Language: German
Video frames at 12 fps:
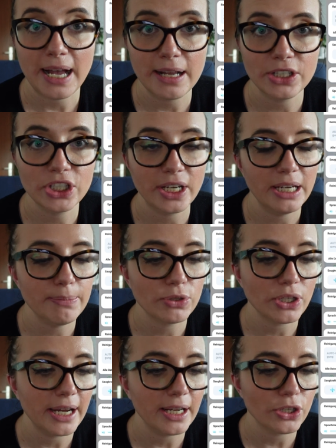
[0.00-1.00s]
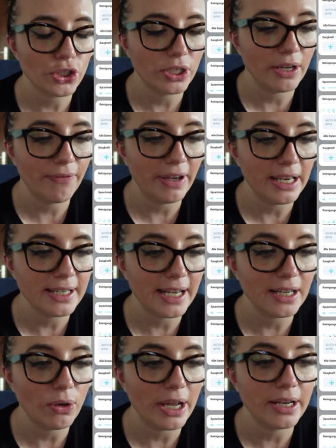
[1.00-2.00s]
hatte ich ja eben eingangs schon erwähnt, er
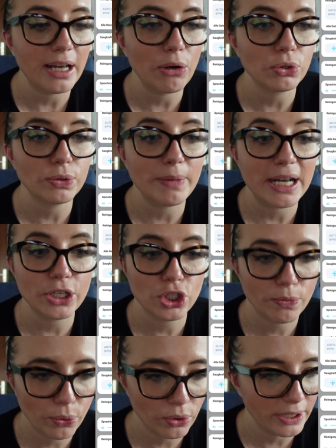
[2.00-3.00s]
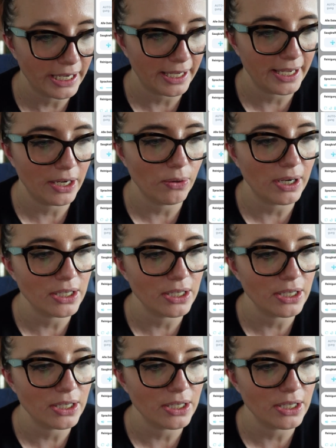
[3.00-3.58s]
hat auch eine automatische Bodenerkennung.